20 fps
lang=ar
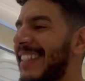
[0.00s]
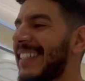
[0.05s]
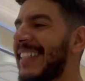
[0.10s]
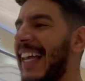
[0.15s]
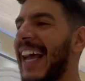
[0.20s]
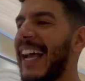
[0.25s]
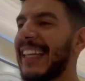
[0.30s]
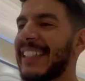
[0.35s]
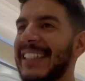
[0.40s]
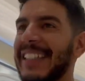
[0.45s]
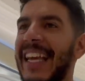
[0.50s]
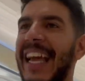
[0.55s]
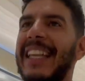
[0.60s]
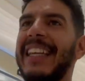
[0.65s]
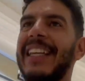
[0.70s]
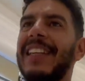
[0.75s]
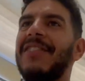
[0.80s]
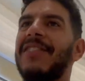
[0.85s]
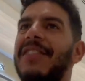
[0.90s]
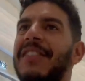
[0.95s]
طاق
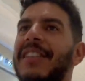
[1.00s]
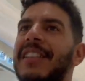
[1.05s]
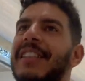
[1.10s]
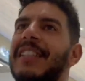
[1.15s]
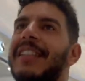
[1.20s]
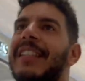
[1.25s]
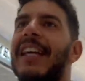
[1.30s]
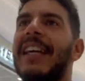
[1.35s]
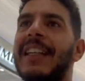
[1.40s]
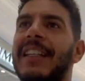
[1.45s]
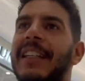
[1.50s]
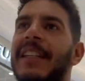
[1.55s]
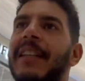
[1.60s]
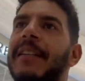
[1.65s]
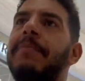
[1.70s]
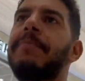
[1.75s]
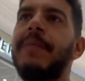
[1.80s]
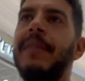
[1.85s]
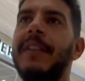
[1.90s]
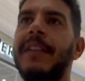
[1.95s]
سكاني سكاني
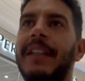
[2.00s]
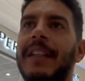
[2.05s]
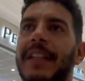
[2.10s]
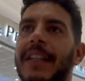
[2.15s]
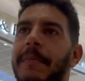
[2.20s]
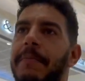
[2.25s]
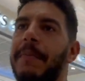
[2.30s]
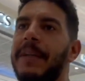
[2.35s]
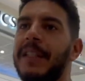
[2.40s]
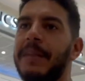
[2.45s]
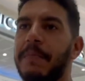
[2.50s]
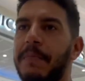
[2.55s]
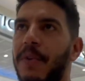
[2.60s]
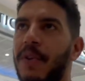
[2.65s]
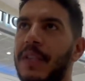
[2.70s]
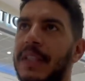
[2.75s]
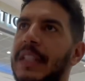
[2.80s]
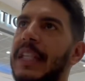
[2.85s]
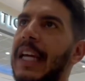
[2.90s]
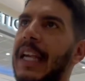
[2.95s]

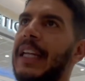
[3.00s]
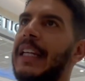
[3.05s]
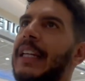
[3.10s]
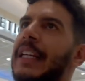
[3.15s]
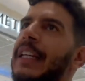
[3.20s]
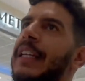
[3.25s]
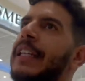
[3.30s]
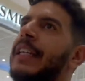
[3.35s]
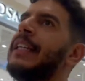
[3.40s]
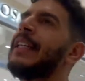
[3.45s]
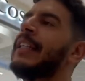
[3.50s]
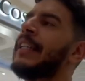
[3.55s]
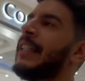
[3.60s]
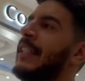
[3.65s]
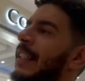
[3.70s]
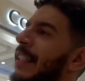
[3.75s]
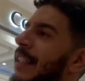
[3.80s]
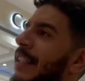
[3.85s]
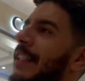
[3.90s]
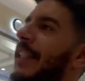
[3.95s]
الباسبور ديالك
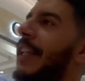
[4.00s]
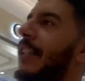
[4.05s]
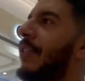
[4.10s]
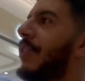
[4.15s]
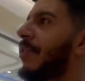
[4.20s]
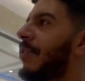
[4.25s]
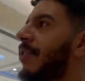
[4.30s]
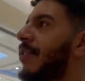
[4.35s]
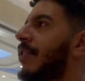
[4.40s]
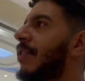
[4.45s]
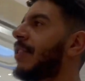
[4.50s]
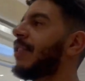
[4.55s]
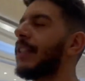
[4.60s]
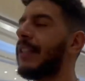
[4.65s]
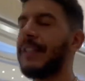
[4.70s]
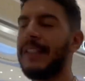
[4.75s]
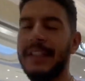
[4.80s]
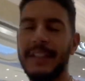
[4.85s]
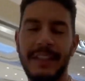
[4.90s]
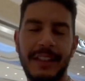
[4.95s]
تدوز
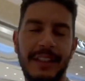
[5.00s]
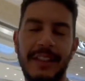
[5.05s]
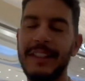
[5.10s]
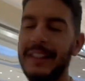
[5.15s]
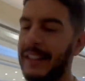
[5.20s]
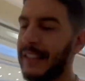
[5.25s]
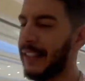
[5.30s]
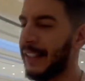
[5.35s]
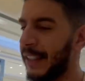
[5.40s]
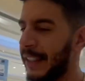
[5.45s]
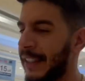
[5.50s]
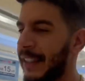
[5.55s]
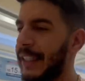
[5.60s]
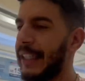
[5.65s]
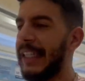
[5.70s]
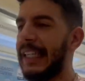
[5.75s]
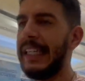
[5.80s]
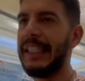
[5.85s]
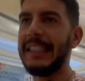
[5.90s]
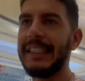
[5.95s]

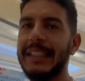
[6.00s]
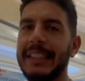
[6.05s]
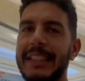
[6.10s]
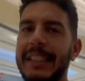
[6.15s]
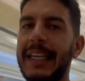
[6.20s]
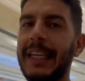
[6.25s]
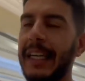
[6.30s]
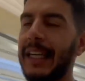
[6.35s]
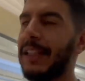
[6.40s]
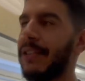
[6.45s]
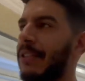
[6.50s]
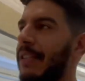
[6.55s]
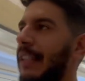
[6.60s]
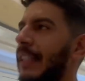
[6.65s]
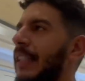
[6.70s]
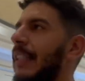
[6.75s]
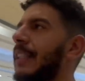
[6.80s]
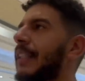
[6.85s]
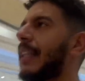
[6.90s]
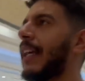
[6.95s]
حيد الساكادو
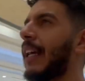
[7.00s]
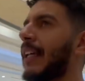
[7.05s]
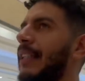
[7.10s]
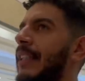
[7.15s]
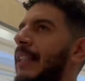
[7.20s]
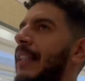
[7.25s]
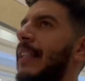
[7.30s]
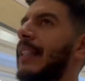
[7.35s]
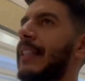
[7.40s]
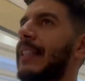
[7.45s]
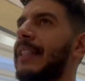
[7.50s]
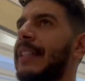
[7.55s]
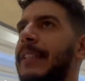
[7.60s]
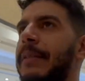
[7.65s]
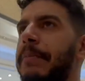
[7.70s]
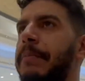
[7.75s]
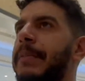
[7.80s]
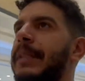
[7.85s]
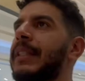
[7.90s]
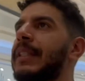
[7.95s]
حيد داكشي عندك شي
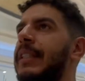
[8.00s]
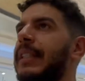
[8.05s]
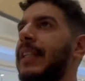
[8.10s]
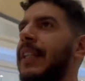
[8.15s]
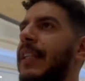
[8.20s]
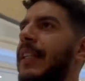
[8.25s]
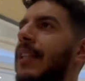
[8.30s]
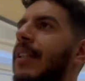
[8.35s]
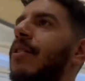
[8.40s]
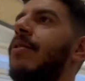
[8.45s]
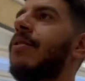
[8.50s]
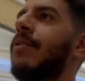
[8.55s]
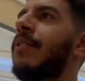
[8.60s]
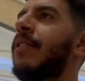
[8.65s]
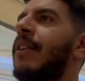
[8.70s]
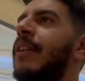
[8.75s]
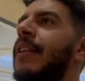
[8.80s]
بيس حيدو